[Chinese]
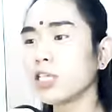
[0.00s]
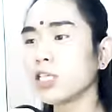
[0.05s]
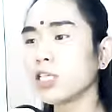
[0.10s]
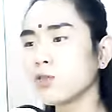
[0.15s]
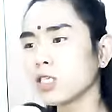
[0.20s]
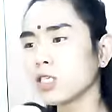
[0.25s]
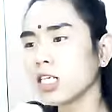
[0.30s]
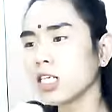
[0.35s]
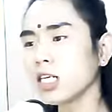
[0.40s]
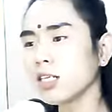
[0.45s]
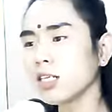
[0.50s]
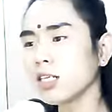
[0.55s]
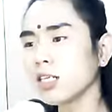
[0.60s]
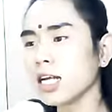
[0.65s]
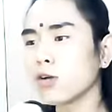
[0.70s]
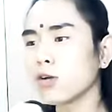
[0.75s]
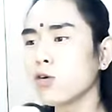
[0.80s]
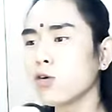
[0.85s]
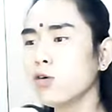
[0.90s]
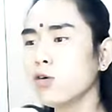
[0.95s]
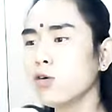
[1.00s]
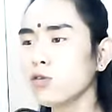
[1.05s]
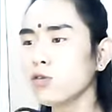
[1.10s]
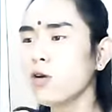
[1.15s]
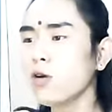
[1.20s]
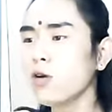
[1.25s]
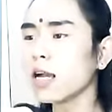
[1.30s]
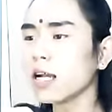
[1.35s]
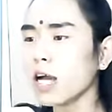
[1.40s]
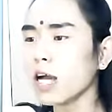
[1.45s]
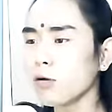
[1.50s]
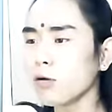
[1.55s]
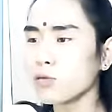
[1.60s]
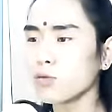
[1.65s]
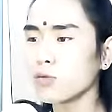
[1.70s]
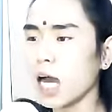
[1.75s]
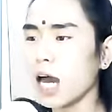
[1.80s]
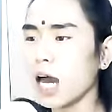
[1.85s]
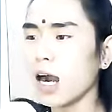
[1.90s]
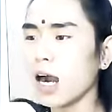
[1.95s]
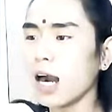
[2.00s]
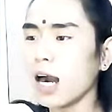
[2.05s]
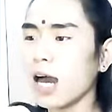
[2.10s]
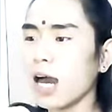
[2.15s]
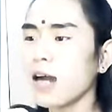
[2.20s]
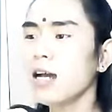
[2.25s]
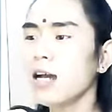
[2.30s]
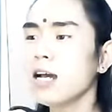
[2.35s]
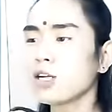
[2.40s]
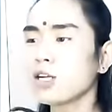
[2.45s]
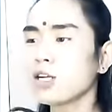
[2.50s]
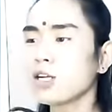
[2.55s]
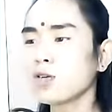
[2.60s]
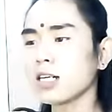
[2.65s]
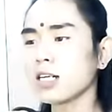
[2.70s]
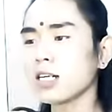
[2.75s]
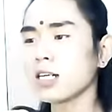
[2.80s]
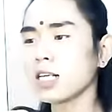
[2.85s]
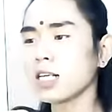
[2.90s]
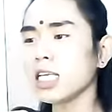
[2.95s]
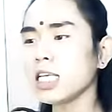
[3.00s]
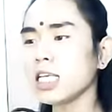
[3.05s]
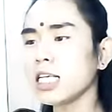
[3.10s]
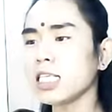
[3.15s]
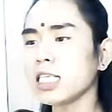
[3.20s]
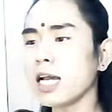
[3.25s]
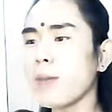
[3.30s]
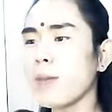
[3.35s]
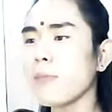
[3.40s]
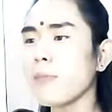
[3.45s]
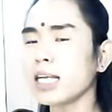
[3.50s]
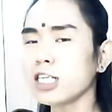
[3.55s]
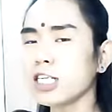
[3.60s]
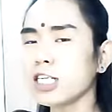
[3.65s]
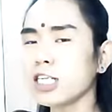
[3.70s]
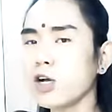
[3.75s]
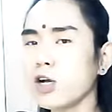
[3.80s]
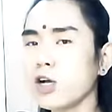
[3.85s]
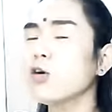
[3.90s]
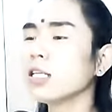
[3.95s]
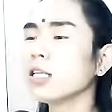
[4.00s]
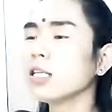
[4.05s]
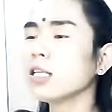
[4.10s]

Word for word: 就扔在了空中，告诉杨二郎说是一千八百年之后，